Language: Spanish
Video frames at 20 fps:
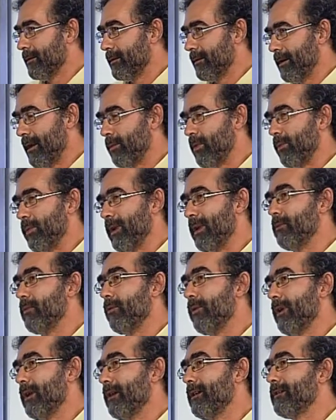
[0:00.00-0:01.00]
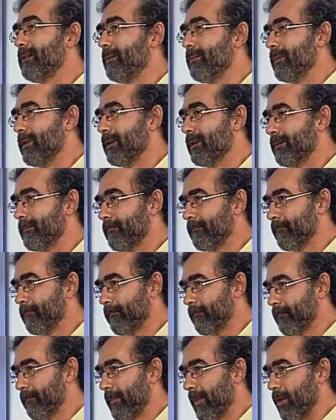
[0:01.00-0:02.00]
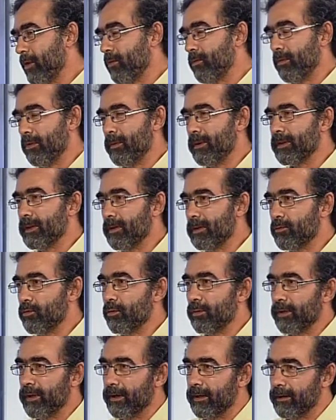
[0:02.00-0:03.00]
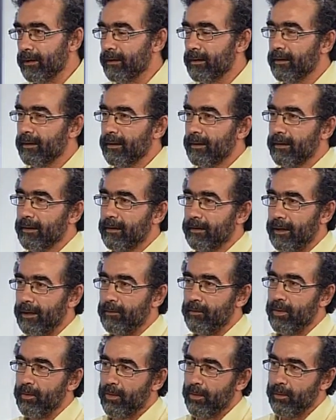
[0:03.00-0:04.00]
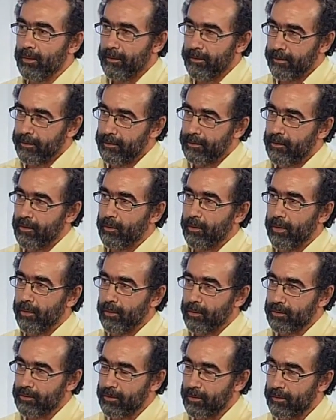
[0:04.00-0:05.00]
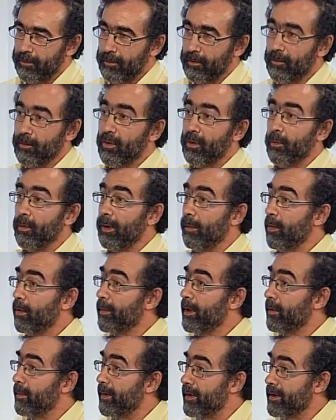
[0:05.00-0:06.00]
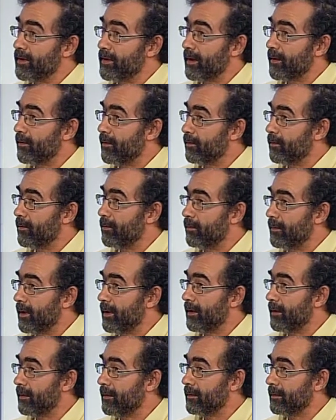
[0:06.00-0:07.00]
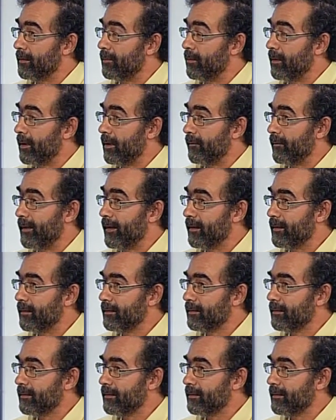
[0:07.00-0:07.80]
La propiedad inmobiliaria también. Los problemas que surgen tanto en promoción como en construcción como la propia administración de una, de una finca